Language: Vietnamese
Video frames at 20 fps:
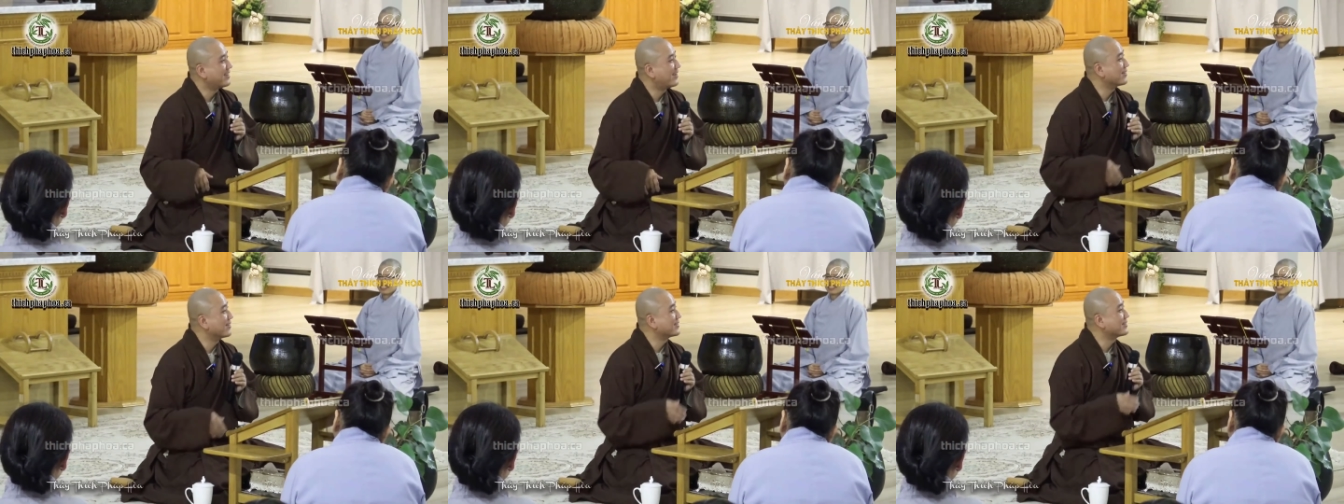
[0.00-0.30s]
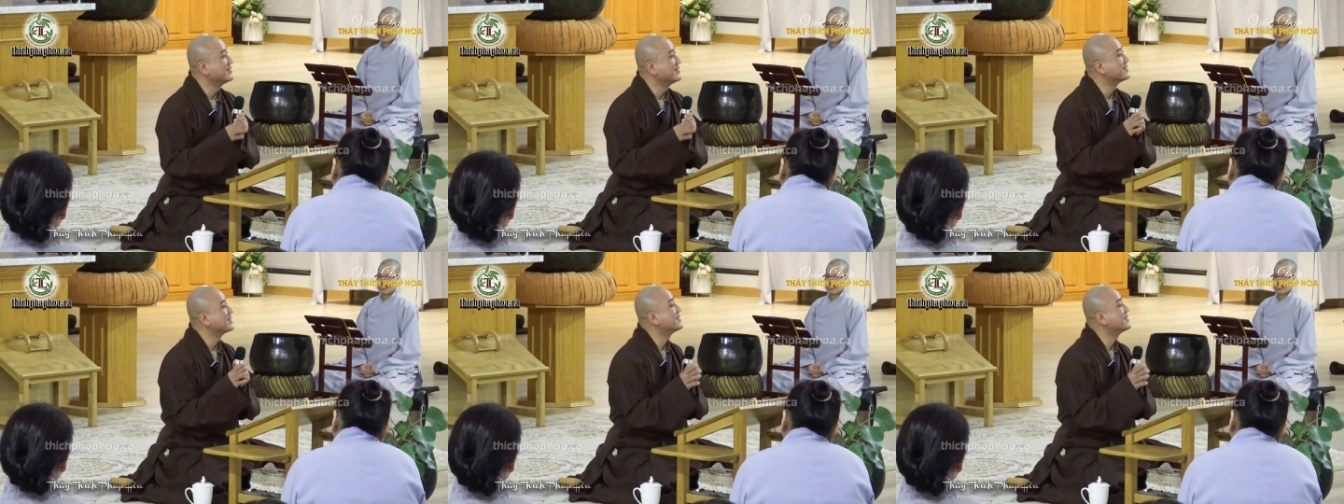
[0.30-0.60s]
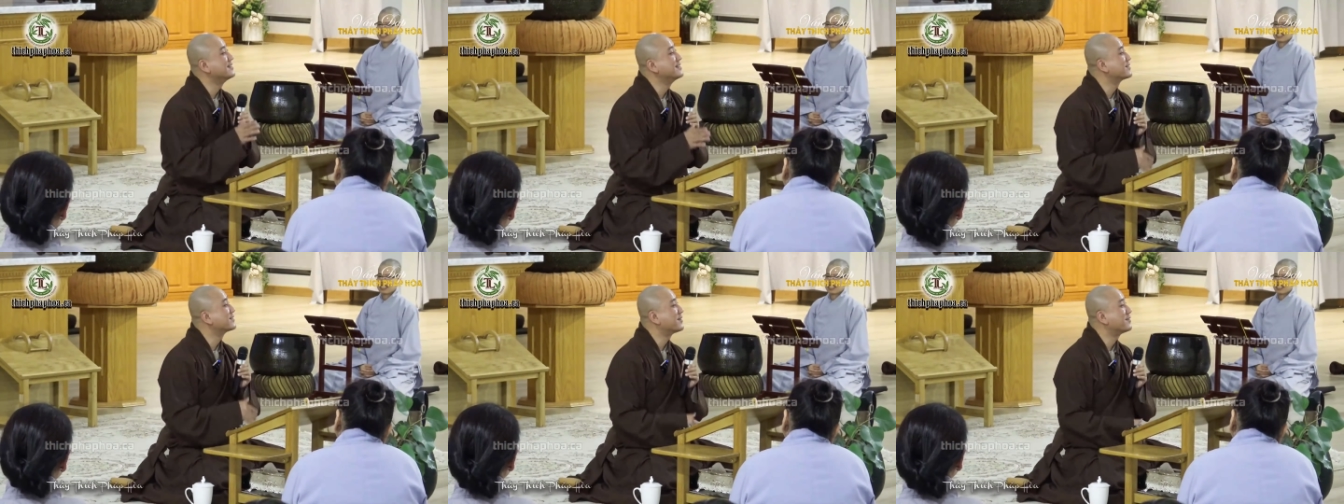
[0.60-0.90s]
Hồi chưa
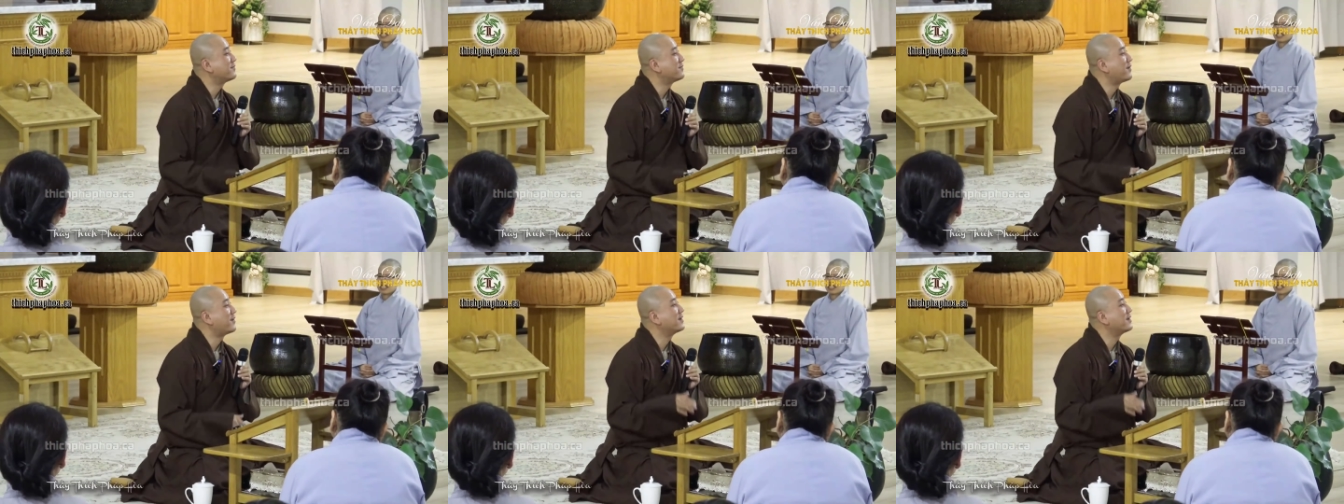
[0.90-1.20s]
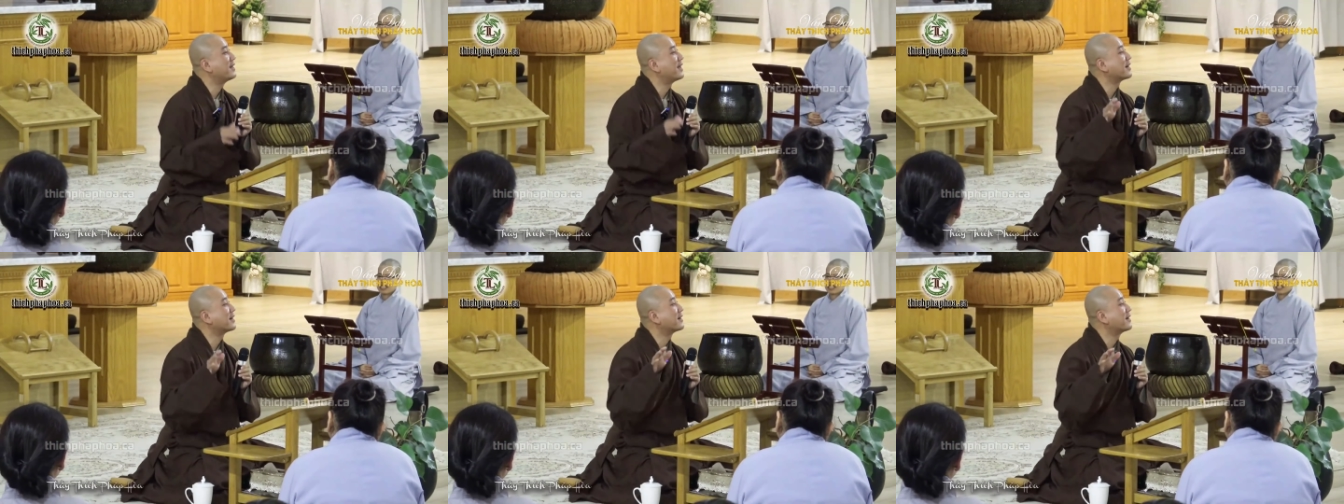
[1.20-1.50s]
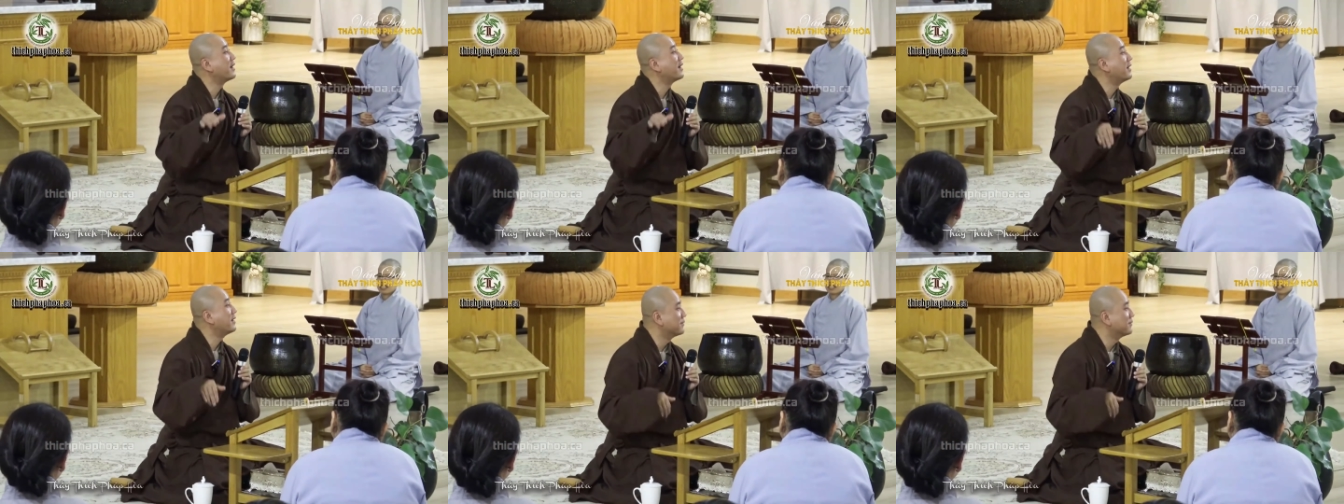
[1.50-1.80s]
chưa có phone là
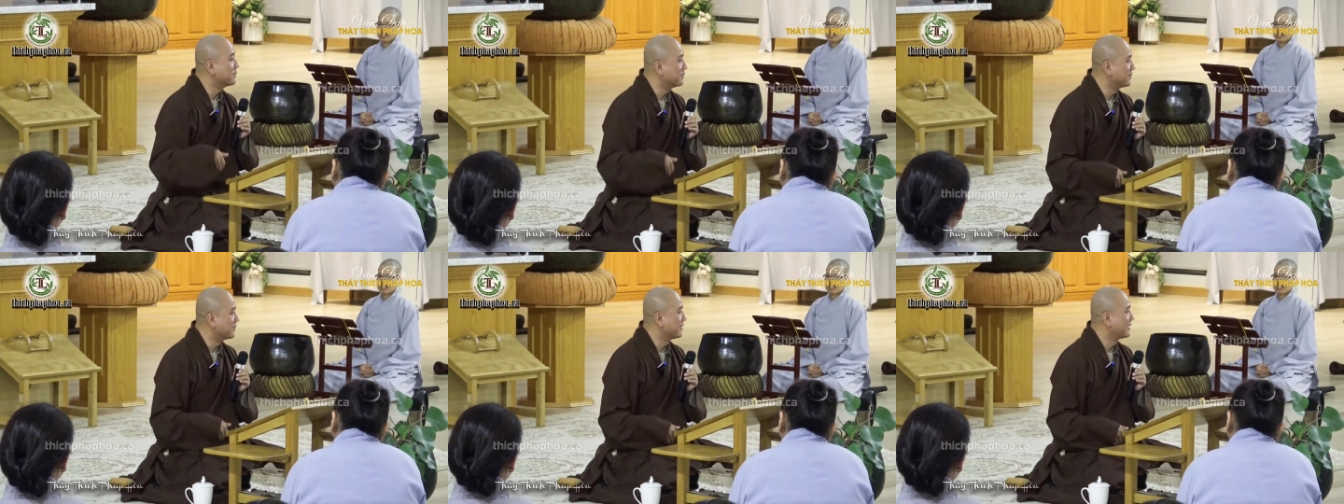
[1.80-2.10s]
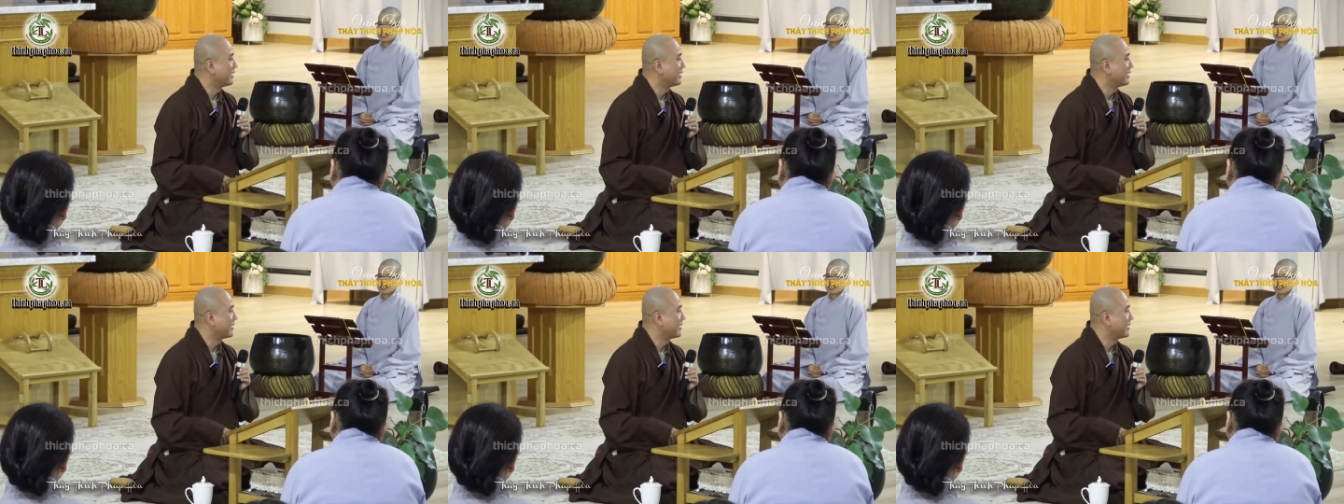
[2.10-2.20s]
khều.